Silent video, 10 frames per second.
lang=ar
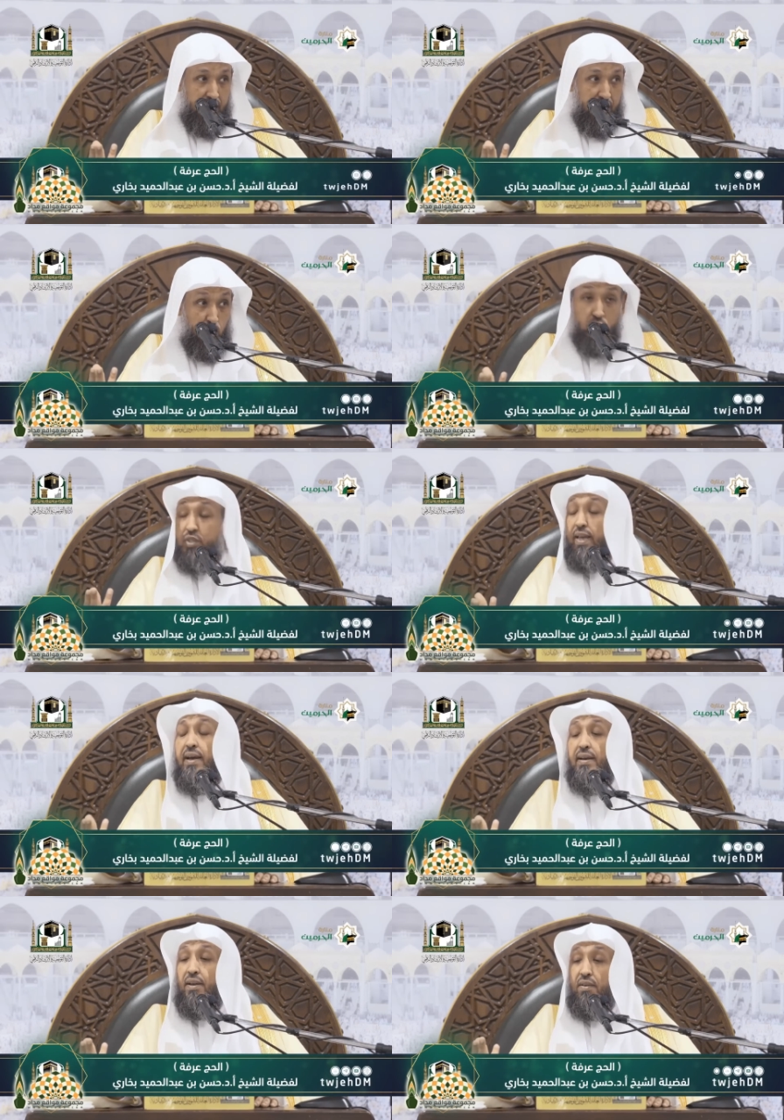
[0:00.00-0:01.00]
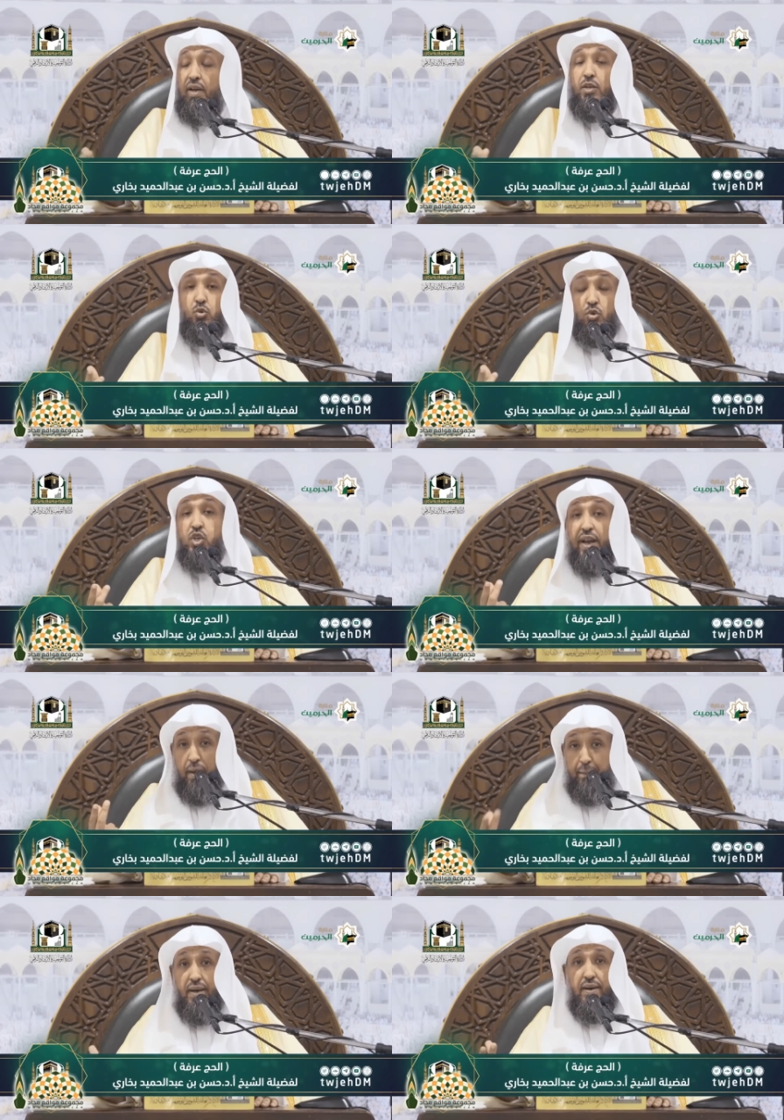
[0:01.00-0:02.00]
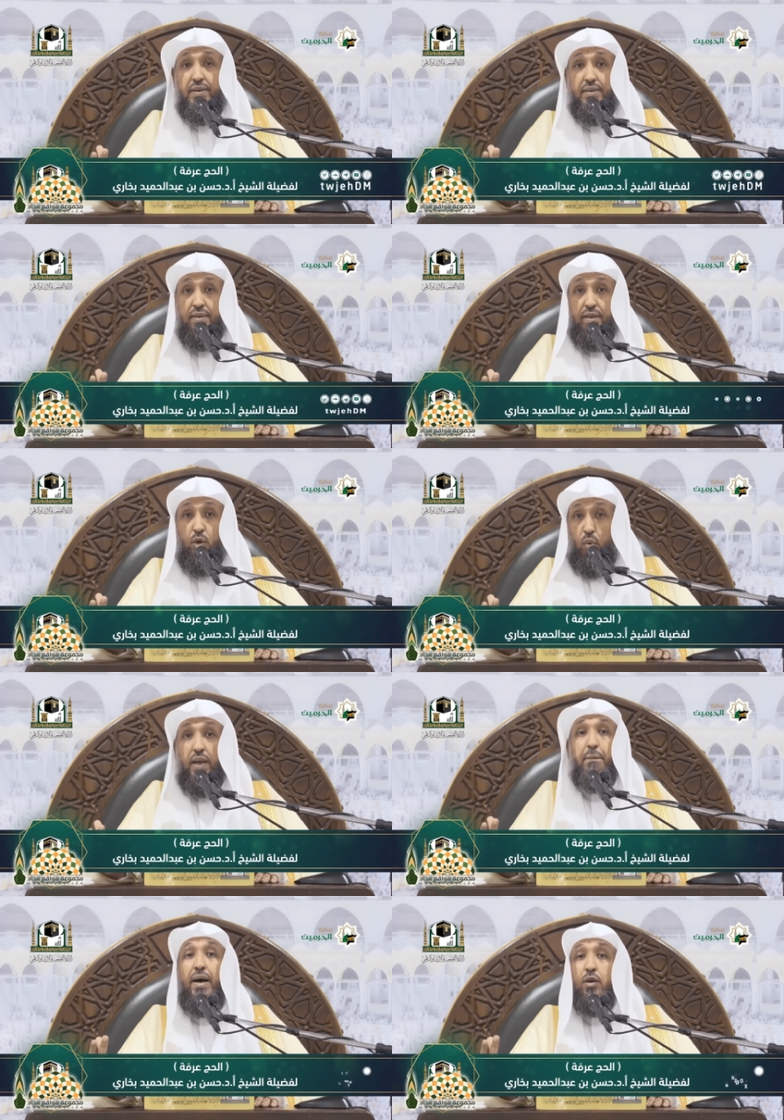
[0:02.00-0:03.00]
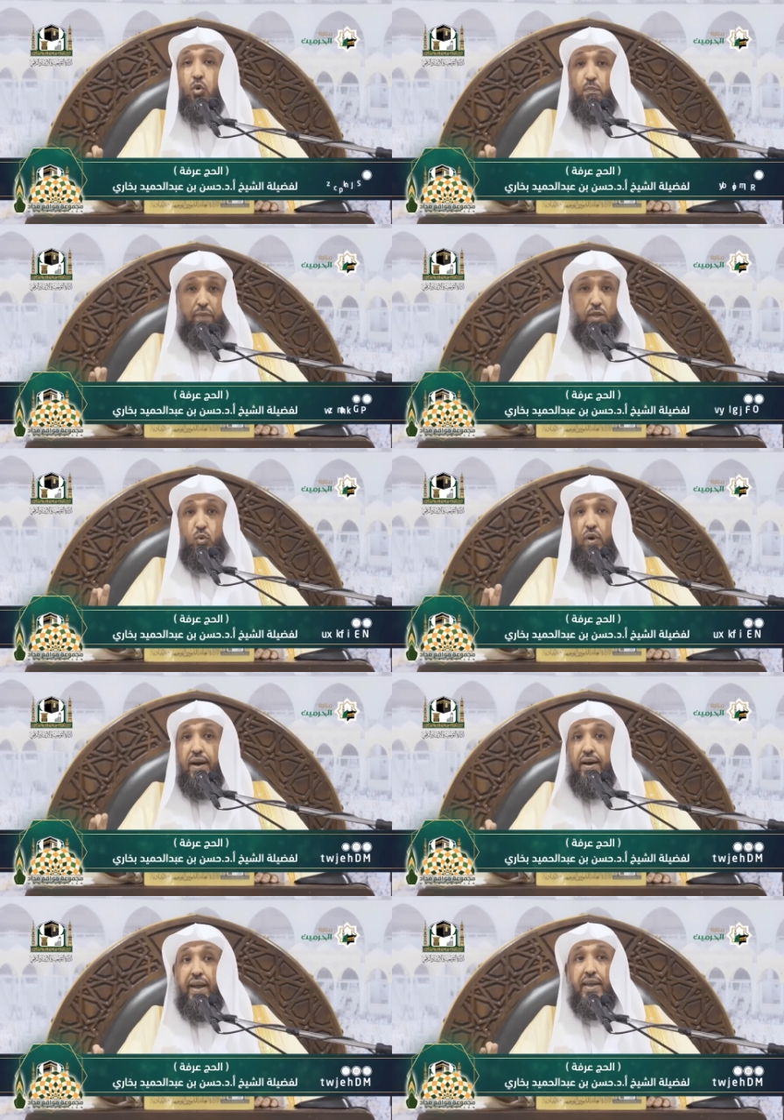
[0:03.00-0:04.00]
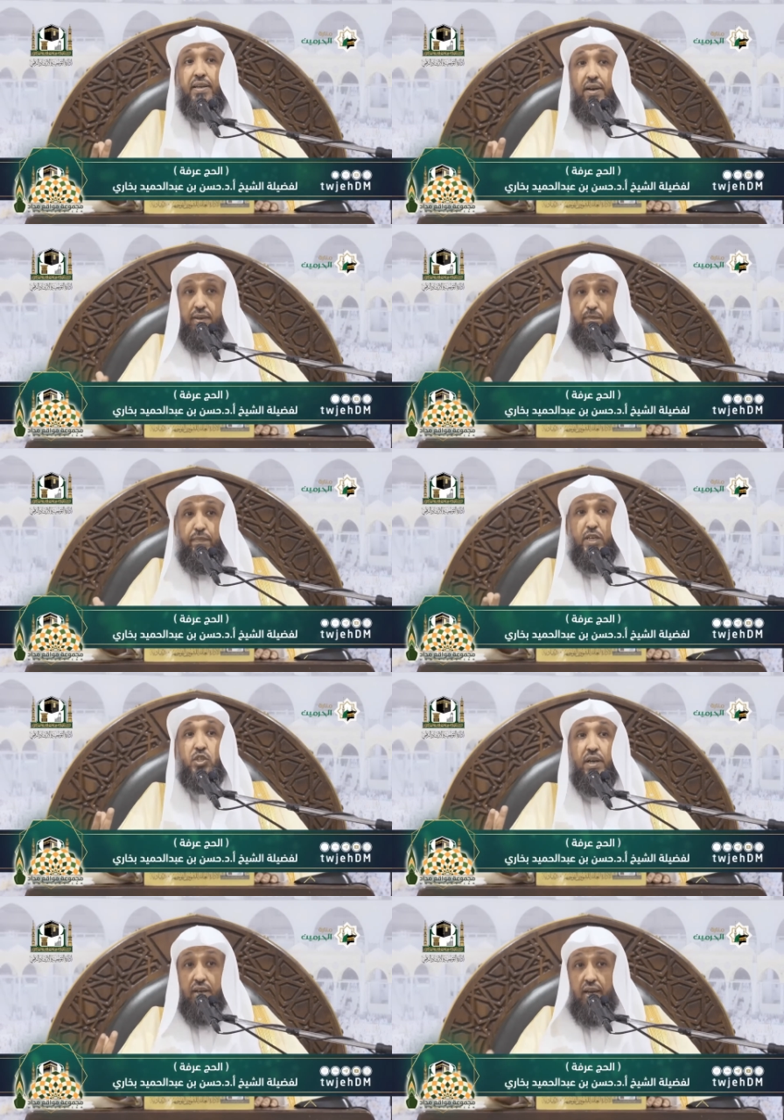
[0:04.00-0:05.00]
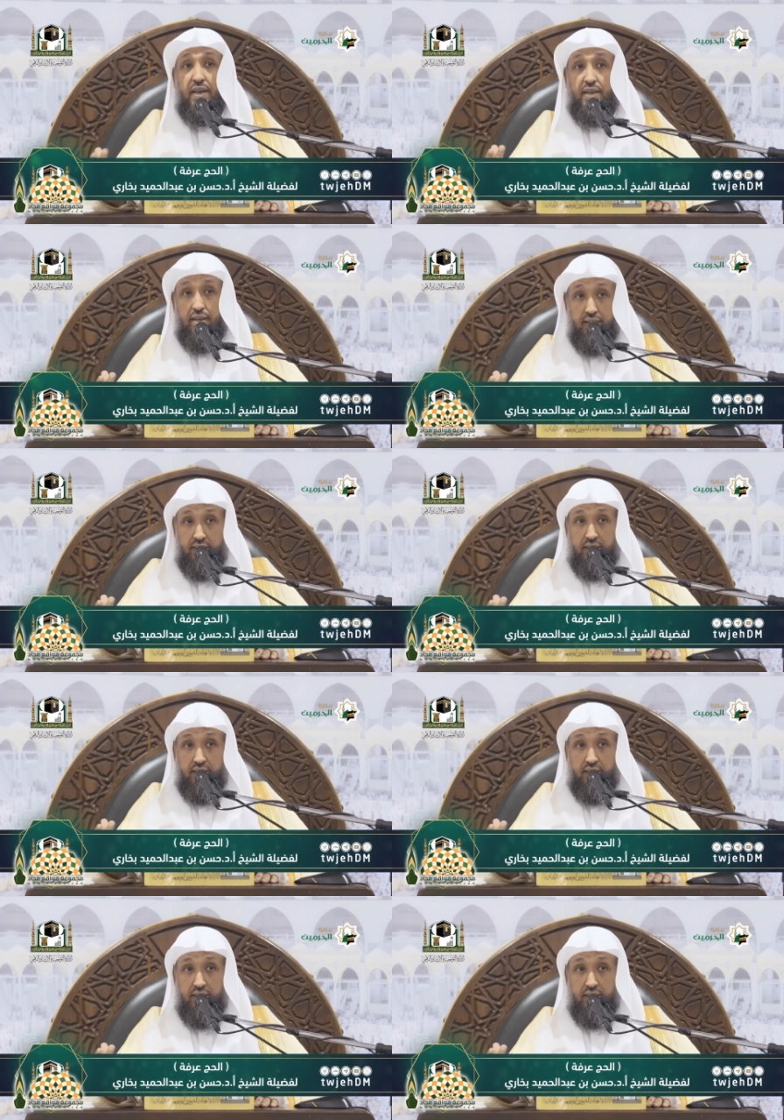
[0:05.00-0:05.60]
واشتعل الرأس شيبا ولم أكن بدعائك ربي شقيا